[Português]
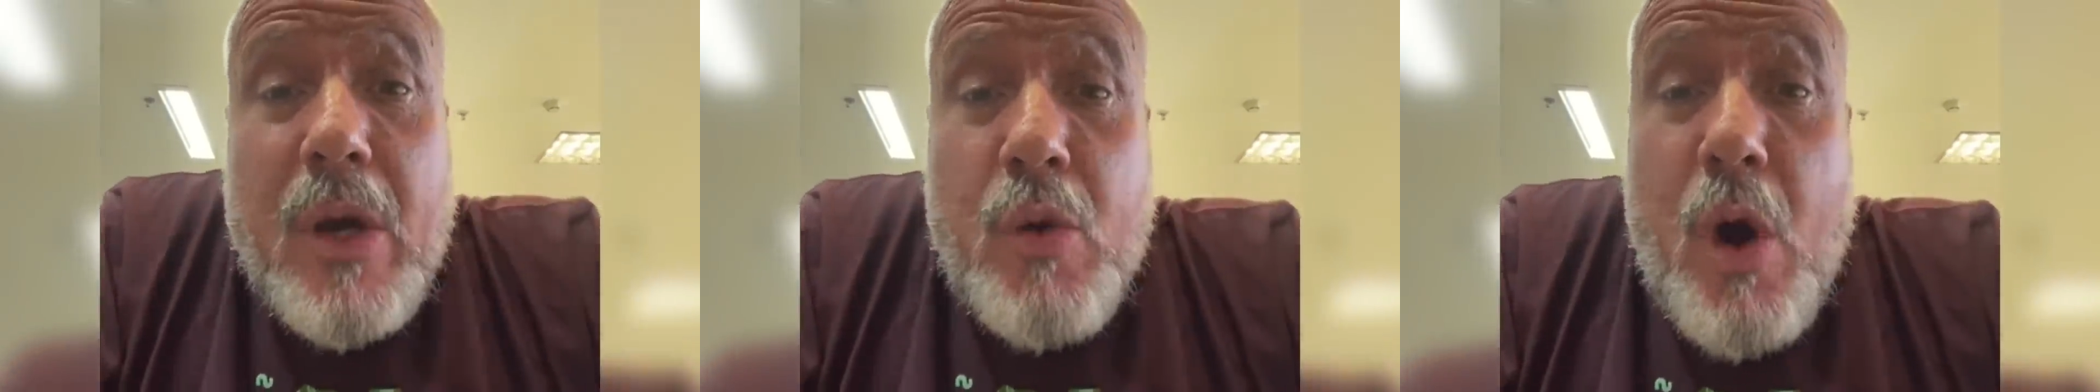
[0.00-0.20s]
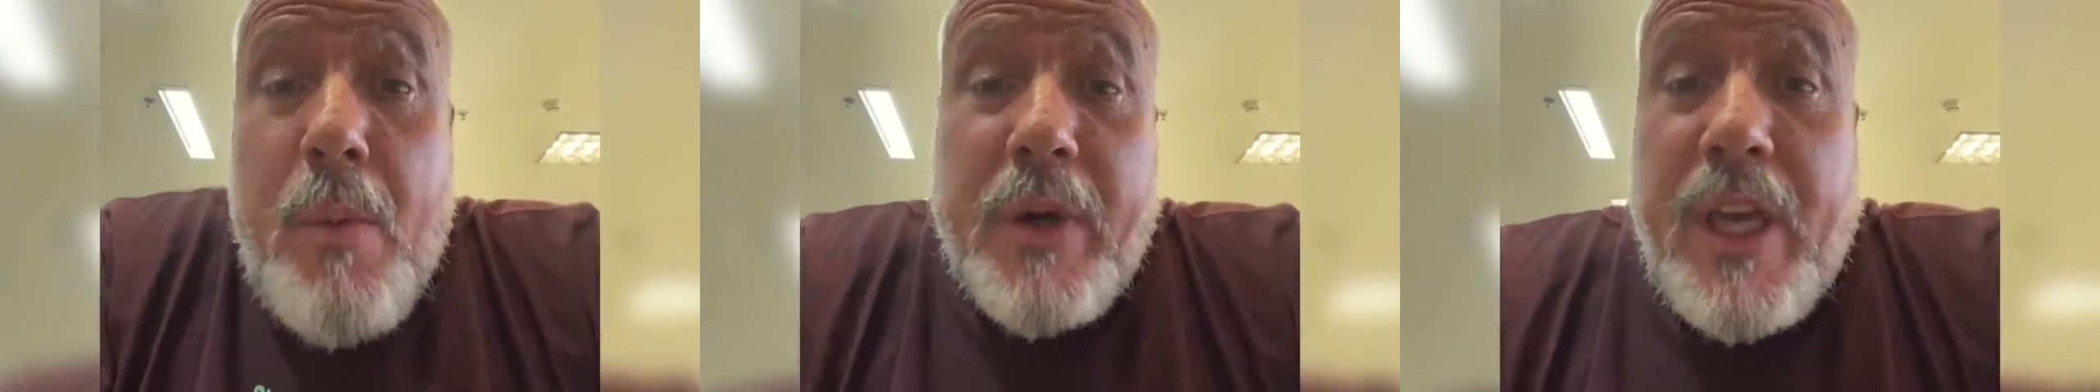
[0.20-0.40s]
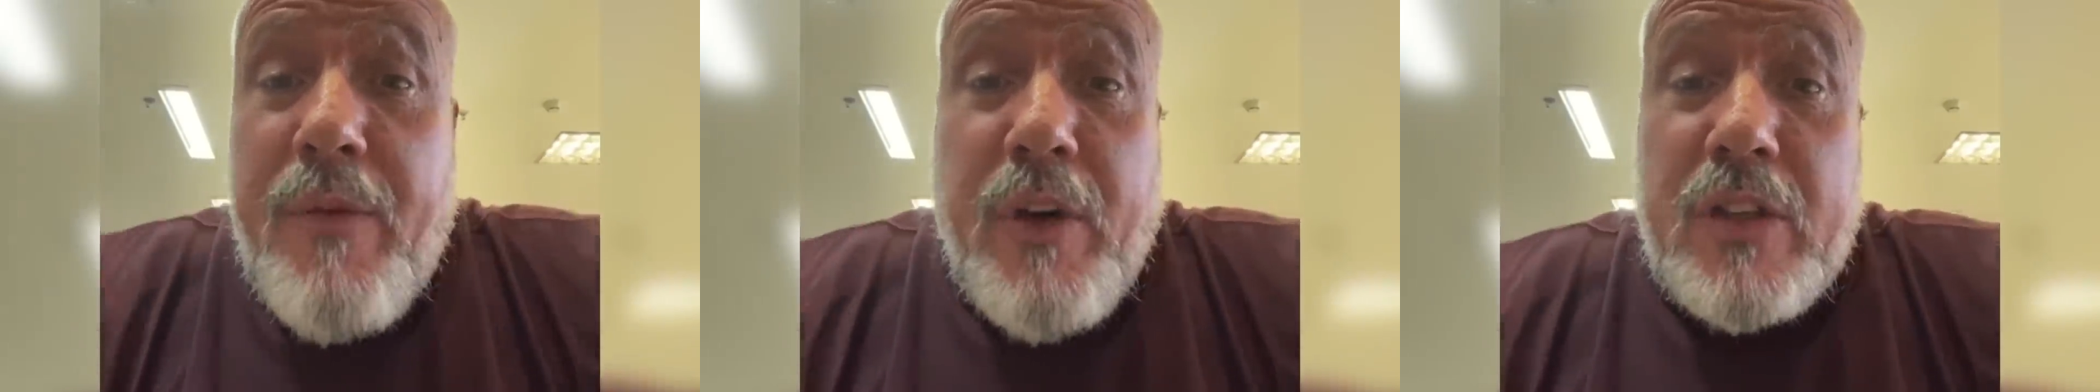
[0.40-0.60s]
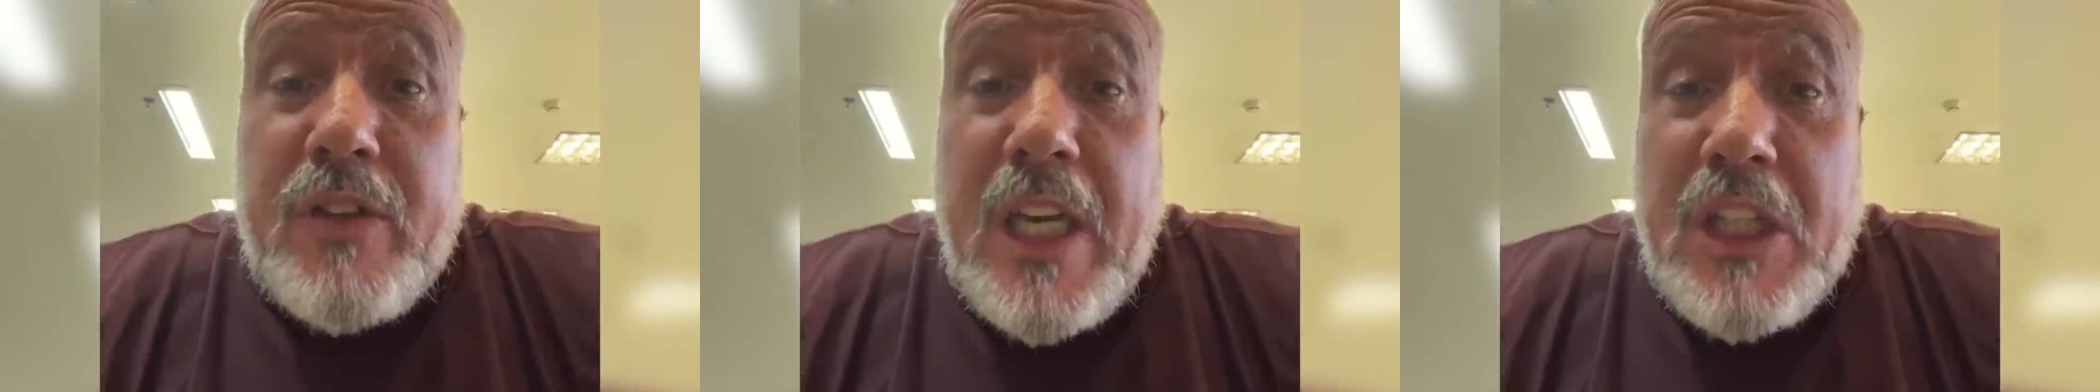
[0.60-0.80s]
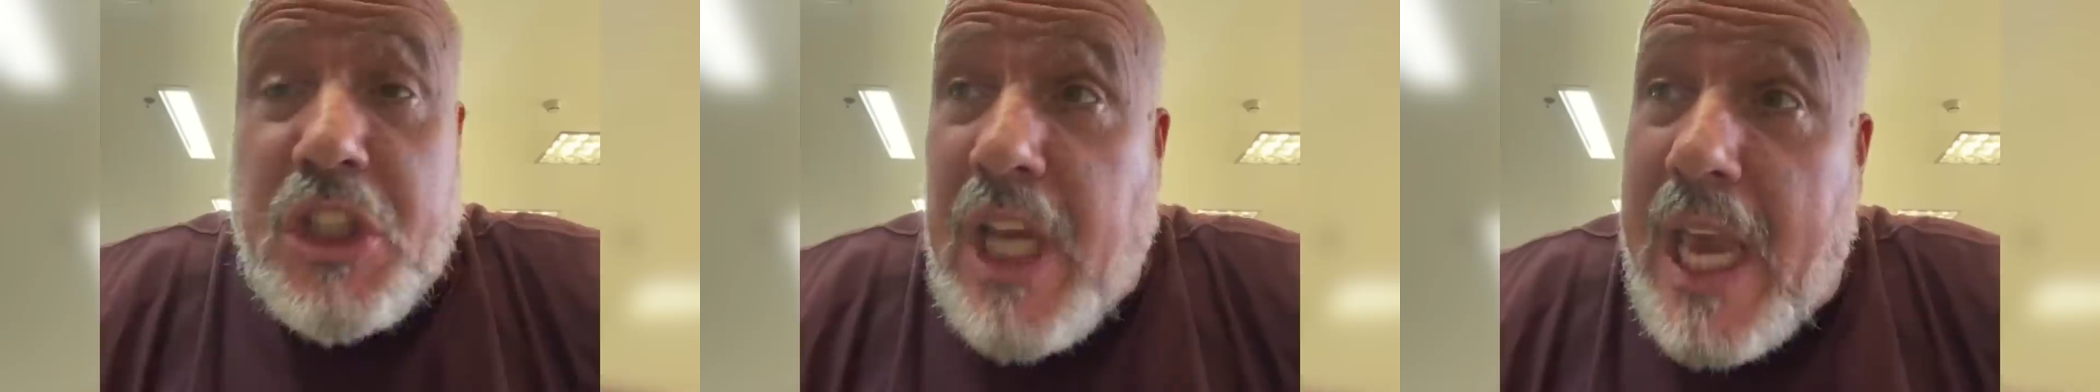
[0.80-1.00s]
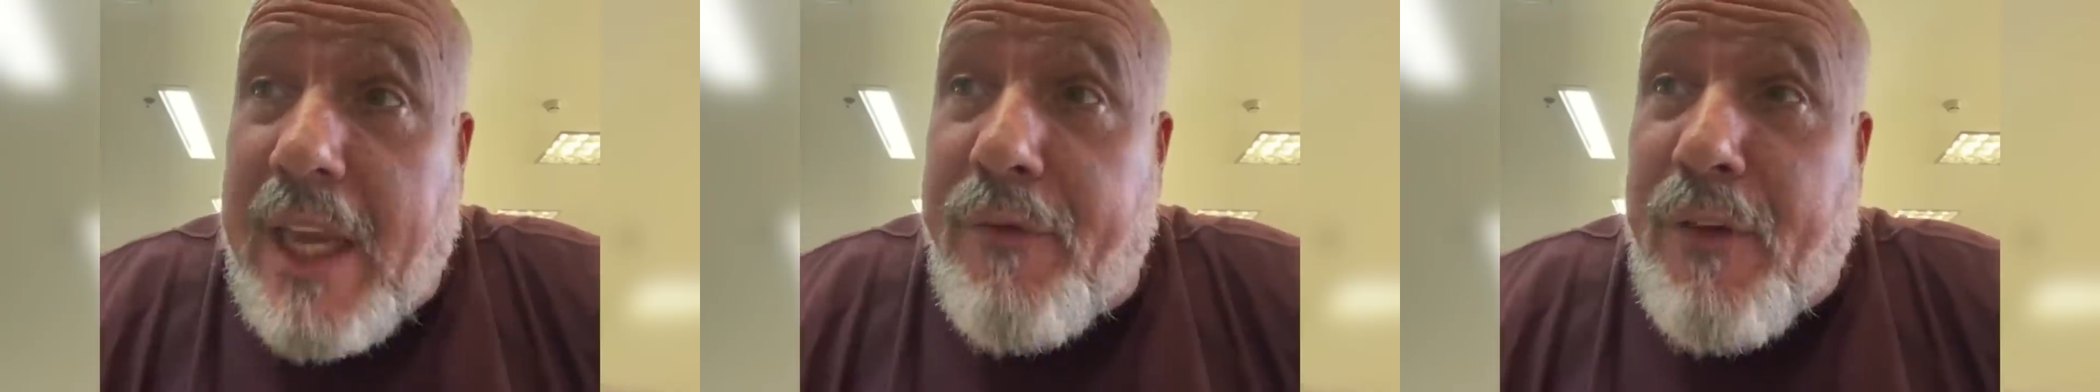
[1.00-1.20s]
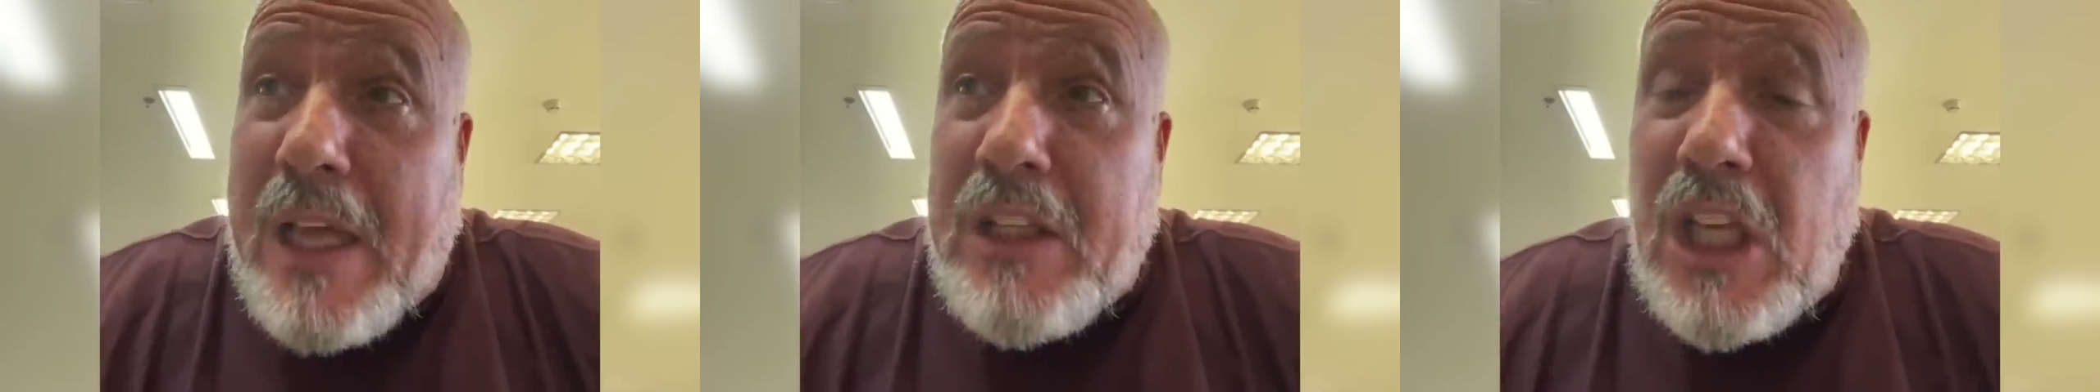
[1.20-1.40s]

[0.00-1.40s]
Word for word: como que você chega e fala,